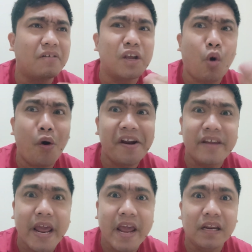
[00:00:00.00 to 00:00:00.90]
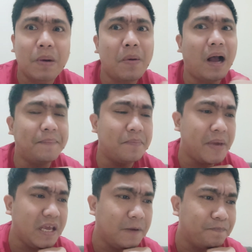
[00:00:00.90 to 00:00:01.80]
recording, di ba mga
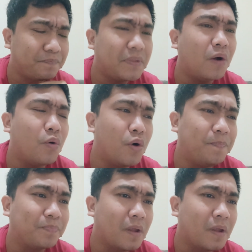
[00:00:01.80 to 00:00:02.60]
kabibig? Nako,